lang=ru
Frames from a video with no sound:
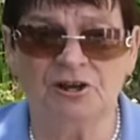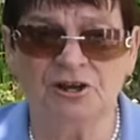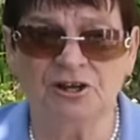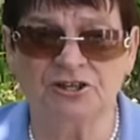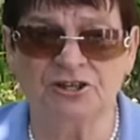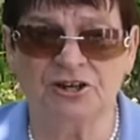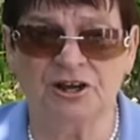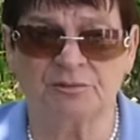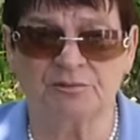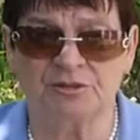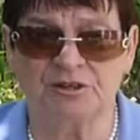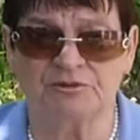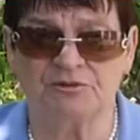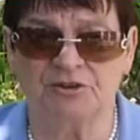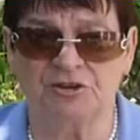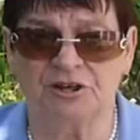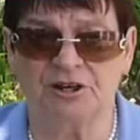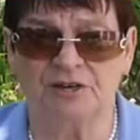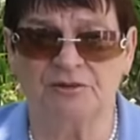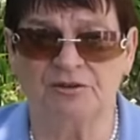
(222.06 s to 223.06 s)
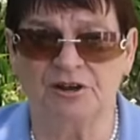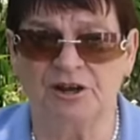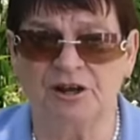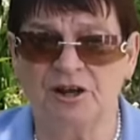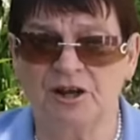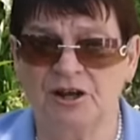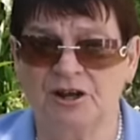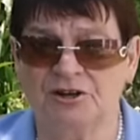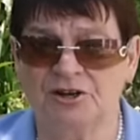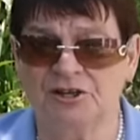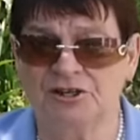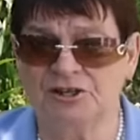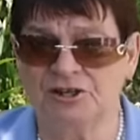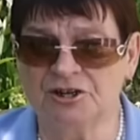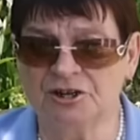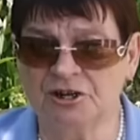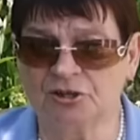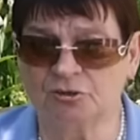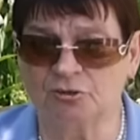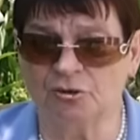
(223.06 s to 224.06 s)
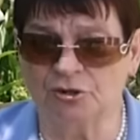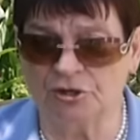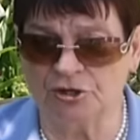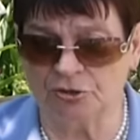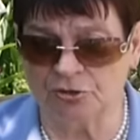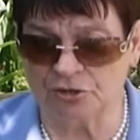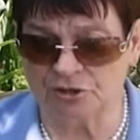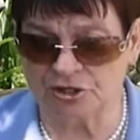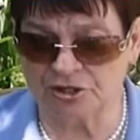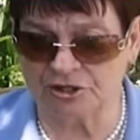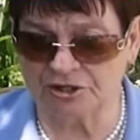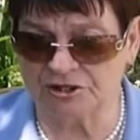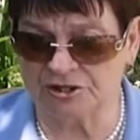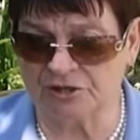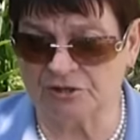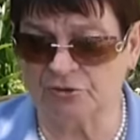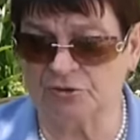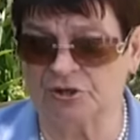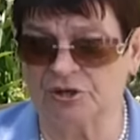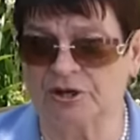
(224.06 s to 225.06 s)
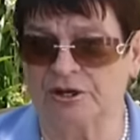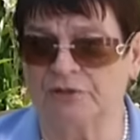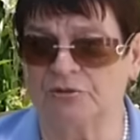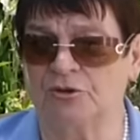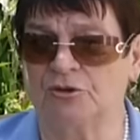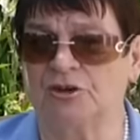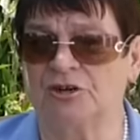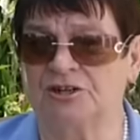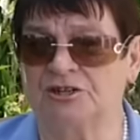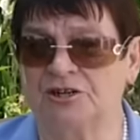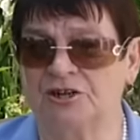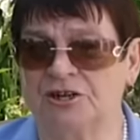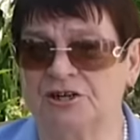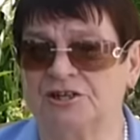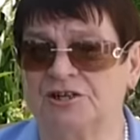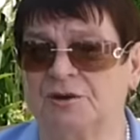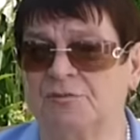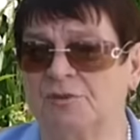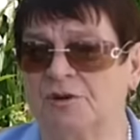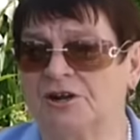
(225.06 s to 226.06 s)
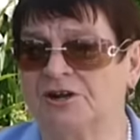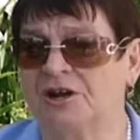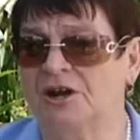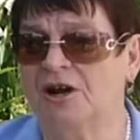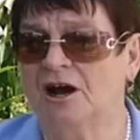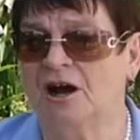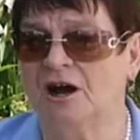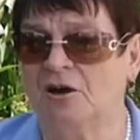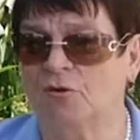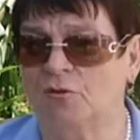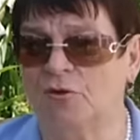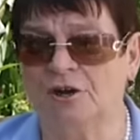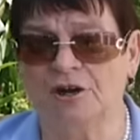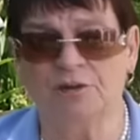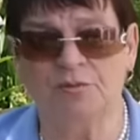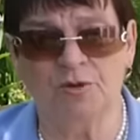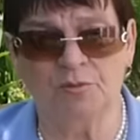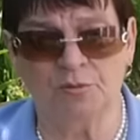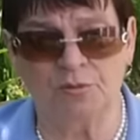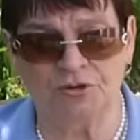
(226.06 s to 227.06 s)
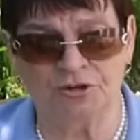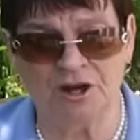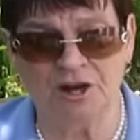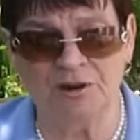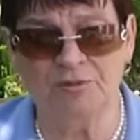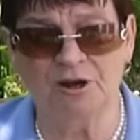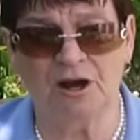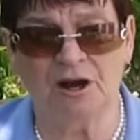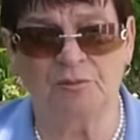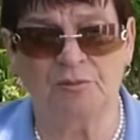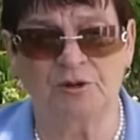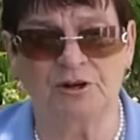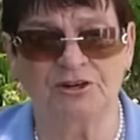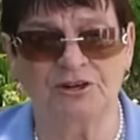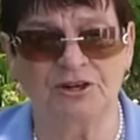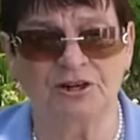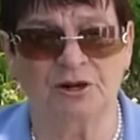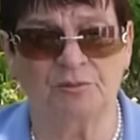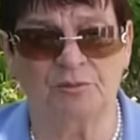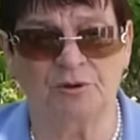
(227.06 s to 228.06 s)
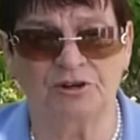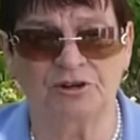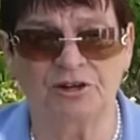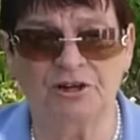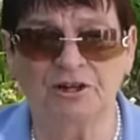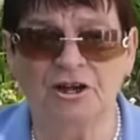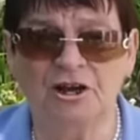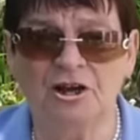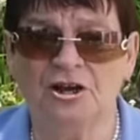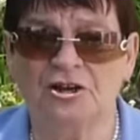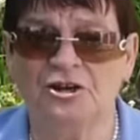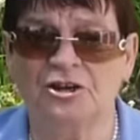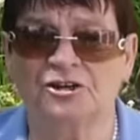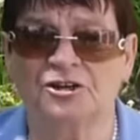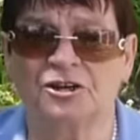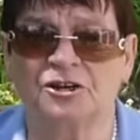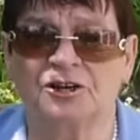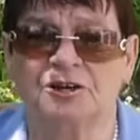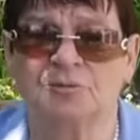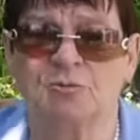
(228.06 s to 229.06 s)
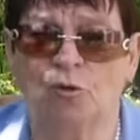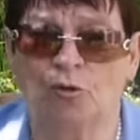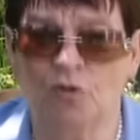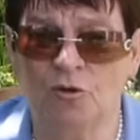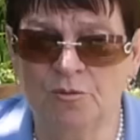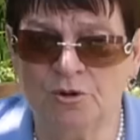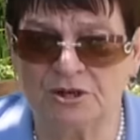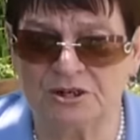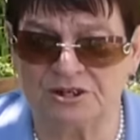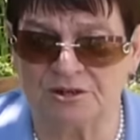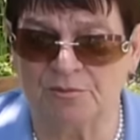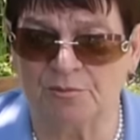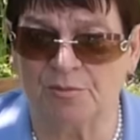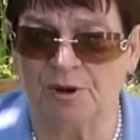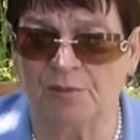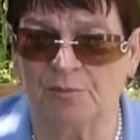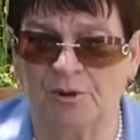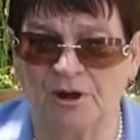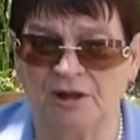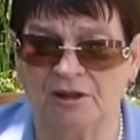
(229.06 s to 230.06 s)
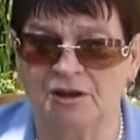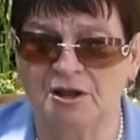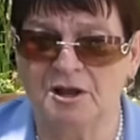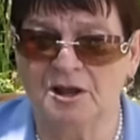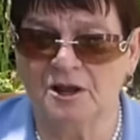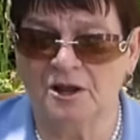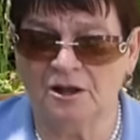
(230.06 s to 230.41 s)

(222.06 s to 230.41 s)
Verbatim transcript: есть немцы в деревне? Если нет, он идет через эту деревню. Если есть, опять окольными путями обходил, обходил. И таким образом попал